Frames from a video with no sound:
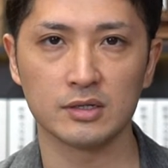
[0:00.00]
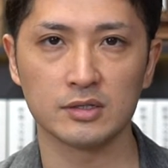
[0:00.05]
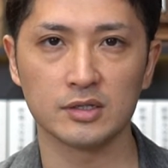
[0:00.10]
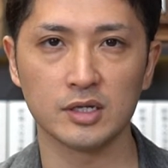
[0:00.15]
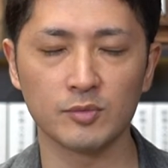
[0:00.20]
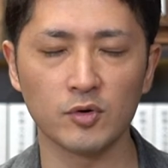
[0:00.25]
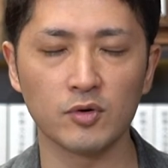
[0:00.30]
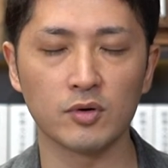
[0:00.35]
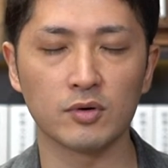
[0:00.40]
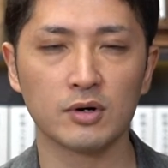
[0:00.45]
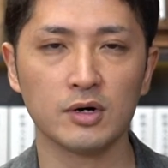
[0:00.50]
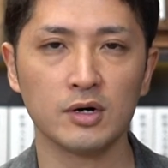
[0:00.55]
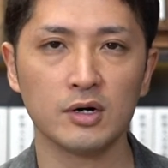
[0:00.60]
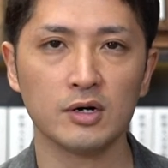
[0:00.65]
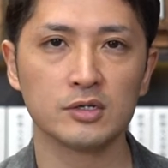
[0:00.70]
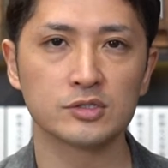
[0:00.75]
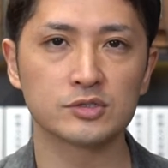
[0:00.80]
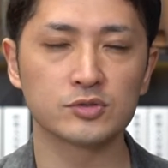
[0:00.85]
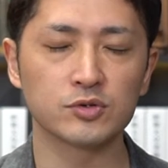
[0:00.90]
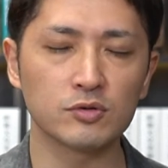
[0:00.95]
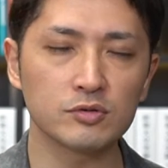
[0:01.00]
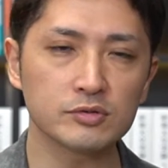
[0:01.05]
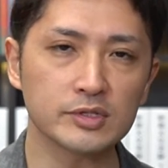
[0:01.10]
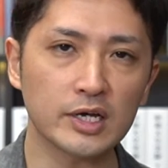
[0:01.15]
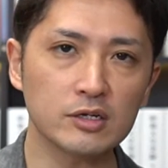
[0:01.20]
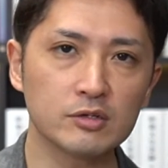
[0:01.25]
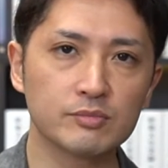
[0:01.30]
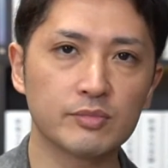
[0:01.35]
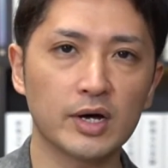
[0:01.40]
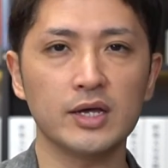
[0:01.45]
でもそう
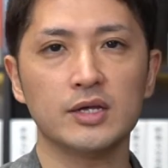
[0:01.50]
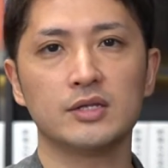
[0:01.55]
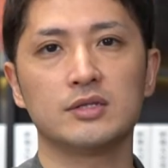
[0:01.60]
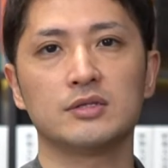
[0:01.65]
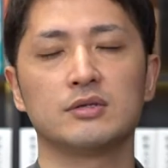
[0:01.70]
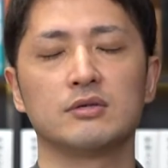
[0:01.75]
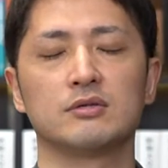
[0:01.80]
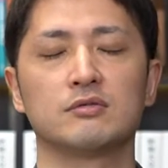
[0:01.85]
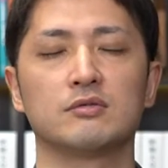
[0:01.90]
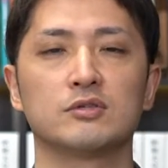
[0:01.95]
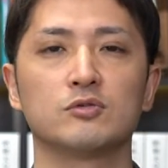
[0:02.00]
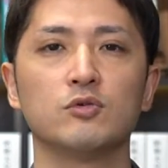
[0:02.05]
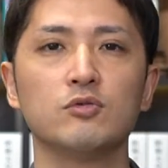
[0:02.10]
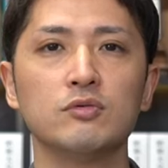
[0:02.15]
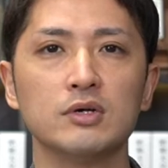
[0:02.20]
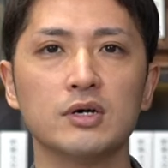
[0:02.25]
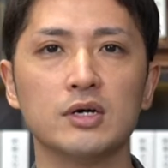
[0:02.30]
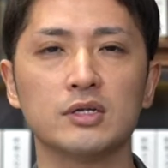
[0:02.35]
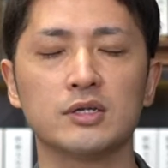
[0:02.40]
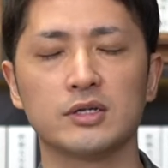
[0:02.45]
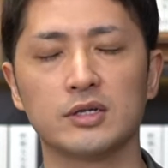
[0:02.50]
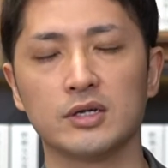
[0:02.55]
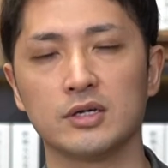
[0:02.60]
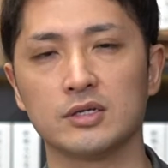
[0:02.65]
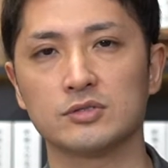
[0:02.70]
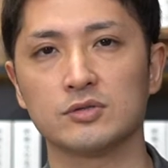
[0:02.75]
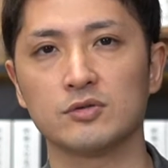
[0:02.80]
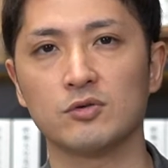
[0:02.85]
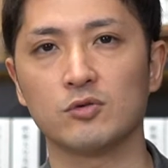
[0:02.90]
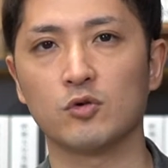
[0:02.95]
なる前っていうのは、どっかで
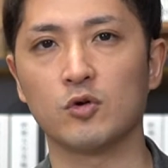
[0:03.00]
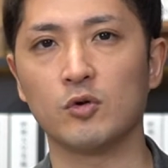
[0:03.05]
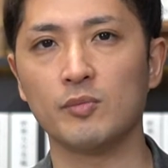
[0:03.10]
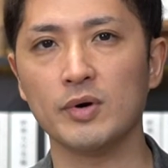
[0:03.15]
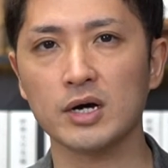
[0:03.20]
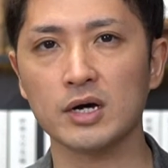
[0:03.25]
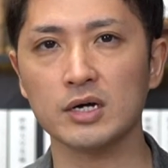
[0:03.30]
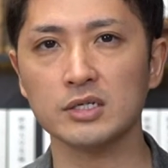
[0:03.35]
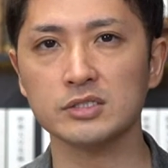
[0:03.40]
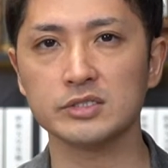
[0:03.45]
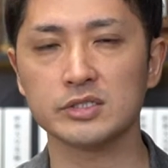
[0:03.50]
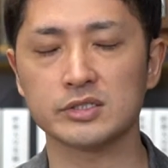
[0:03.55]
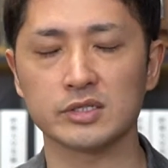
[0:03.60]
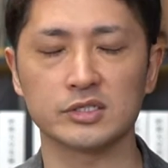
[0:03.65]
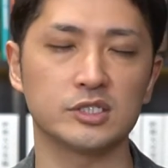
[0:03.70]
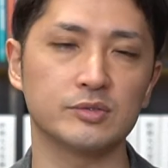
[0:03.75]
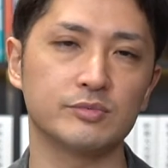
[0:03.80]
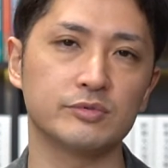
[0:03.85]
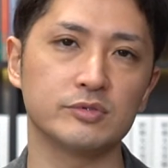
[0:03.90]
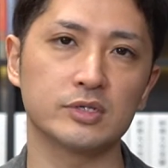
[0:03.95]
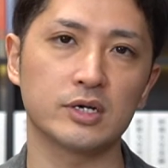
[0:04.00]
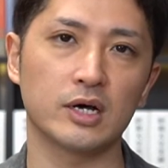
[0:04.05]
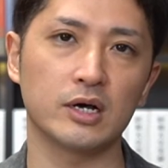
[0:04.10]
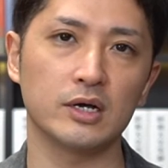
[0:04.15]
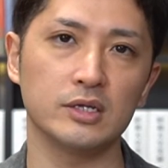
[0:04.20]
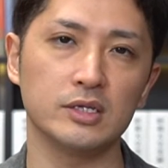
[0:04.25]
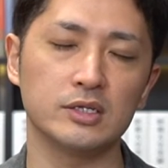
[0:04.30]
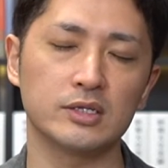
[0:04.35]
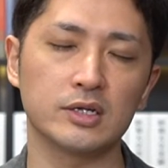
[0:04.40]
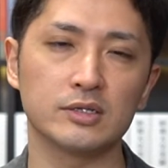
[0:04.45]
ね、それをごまかしてた自分
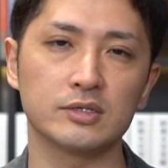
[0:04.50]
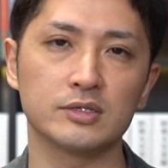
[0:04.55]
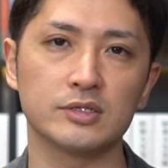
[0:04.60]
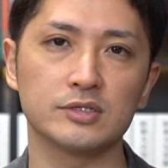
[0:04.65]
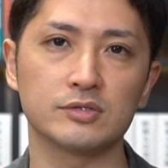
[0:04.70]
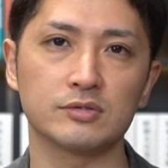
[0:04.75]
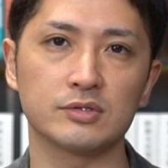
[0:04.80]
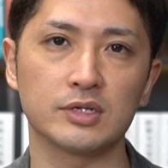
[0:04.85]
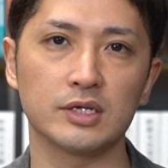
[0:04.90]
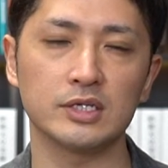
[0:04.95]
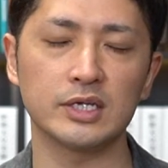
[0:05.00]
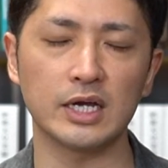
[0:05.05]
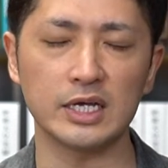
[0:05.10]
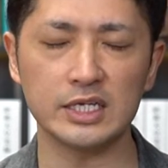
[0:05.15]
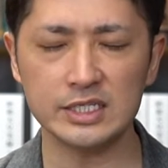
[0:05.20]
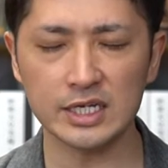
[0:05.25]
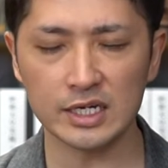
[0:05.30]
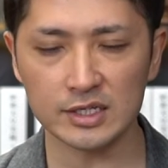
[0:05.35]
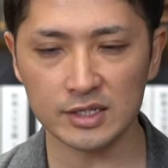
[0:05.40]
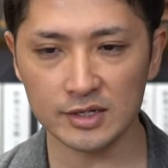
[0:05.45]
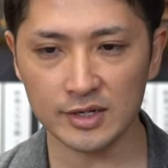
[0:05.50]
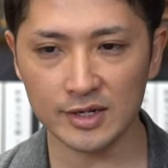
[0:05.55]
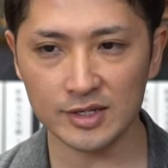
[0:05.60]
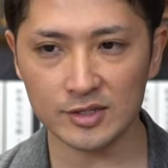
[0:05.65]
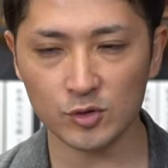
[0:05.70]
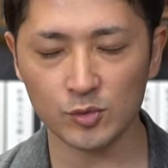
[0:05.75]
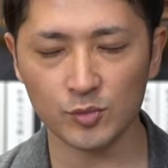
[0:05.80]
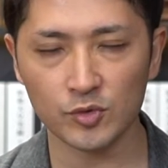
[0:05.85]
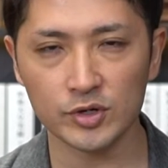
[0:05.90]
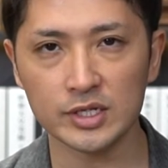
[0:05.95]
がいたんですよね。いや嫌だ
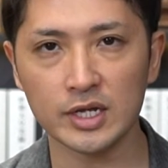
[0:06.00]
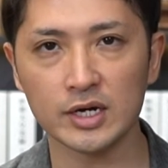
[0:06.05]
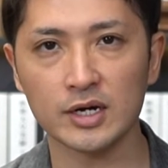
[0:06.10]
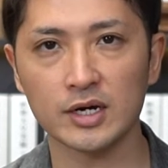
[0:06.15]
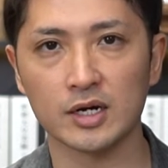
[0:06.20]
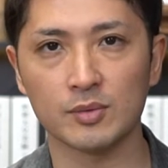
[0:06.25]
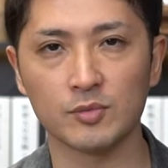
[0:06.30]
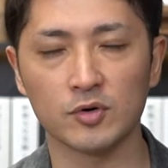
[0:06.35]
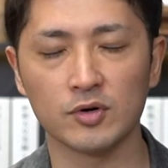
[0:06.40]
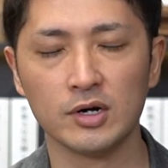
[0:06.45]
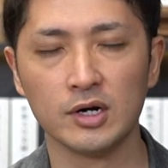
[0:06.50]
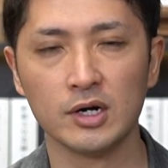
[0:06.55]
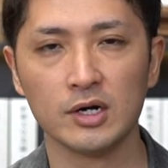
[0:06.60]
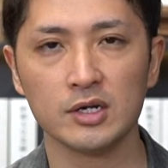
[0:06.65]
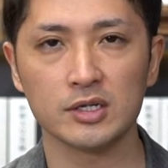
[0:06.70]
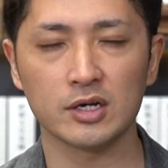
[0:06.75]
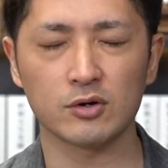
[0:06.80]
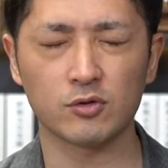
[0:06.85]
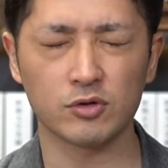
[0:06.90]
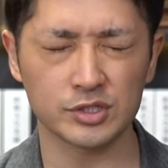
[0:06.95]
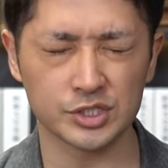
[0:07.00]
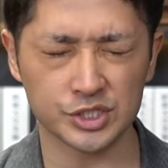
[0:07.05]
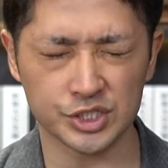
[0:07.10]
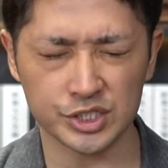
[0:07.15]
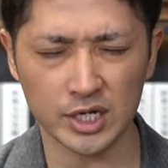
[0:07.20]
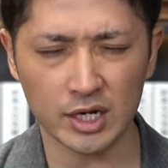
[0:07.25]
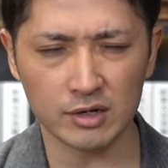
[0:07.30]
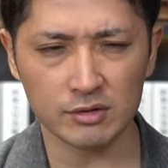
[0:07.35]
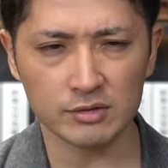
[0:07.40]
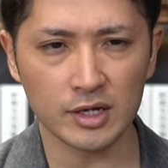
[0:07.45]
なと思いながらも、いやこれ
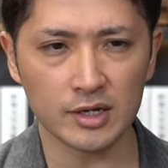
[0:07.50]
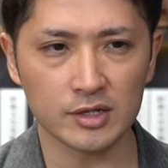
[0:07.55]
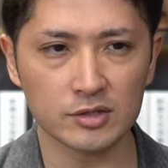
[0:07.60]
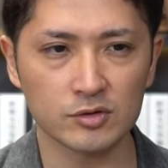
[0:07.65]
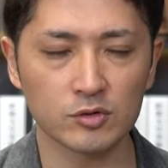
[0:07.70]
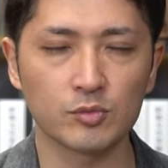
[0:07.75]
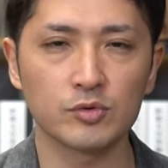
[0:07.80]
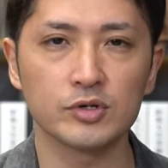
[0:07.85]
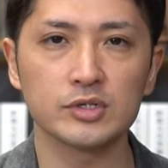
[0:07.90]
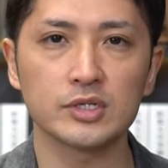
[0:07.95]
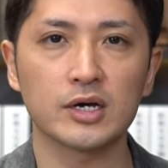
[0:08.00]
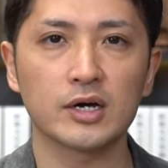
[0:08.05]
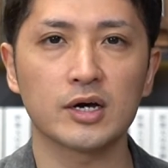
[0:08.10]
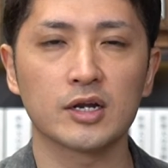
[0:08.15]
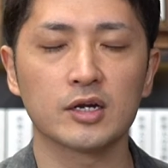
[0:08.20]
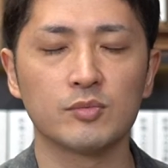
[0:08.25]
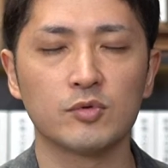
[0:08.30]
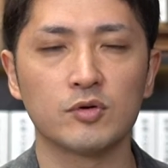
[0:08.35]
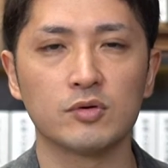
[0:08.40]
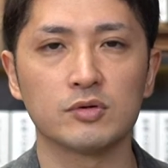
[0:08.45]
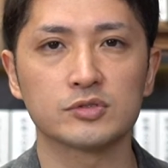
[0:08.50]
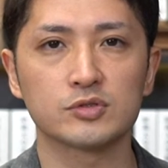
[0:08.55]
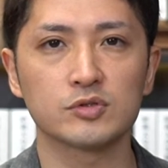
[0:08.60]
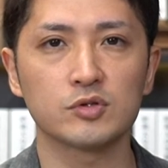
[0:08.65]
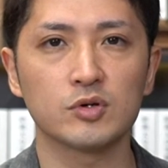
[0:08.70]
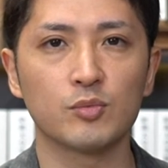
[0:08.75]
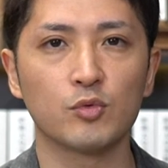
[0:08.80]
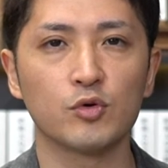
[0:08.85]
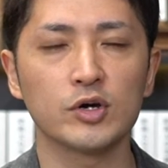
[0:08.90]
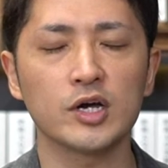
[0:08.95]
違うなと思いながらも、そ
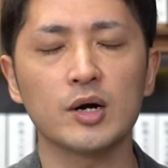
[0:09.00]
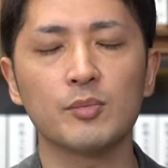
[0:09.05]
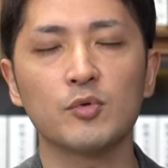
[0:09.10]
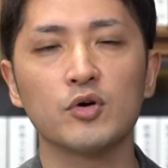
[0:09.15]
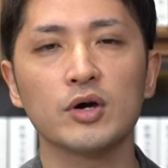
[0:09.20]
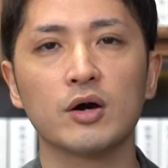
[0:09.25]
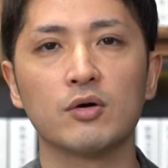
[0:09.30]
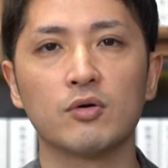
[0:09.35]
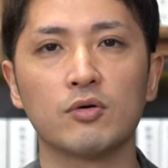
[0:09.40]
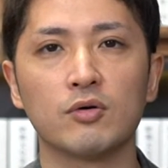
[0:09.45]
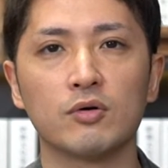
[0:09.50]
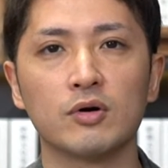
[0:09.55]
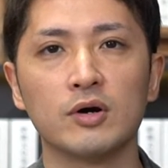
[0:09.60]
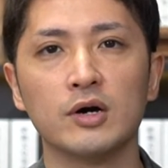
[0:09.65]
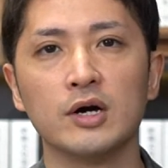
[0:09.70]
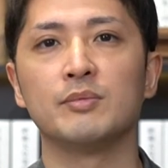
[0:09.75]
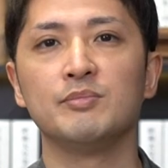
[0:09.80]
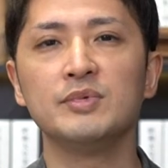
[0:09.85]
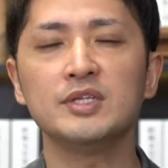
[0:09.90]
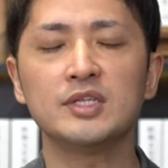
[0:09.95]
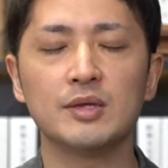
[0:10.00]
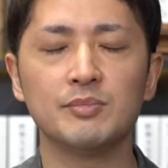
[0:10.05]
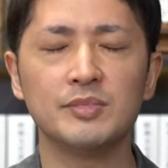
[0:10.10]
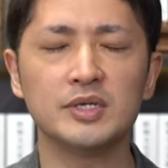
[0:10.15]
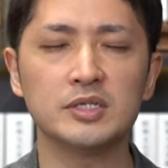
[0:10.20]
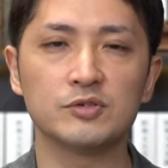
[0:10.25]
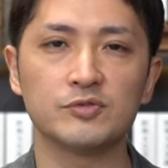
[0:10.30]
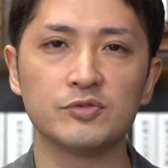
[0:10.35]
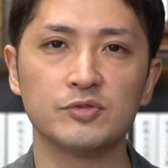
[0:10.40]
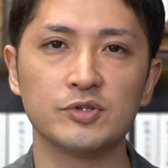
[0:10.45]
のモヤモヤを見て
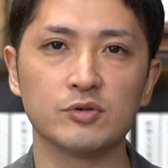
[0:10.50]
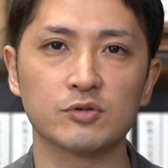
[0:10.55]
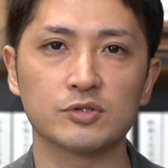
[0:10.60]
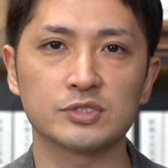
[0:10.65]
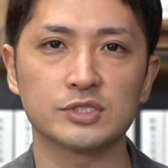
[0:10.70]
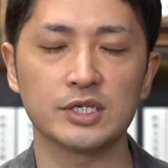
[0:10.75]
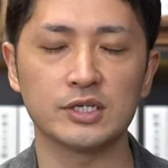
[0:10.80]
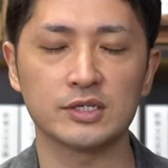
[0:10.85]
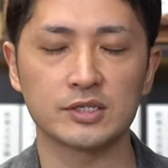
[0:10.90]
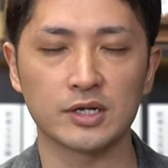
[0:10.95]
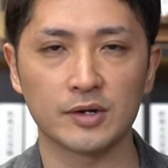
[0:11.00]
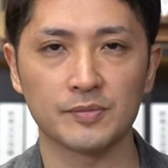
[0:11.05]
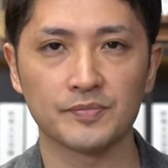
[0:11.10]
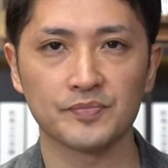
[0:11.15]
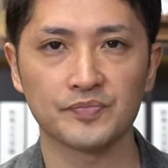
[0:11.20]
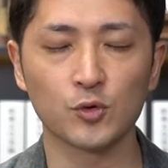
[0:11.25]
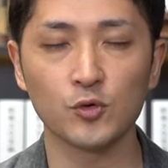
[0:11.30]
見ぬふりをしていた。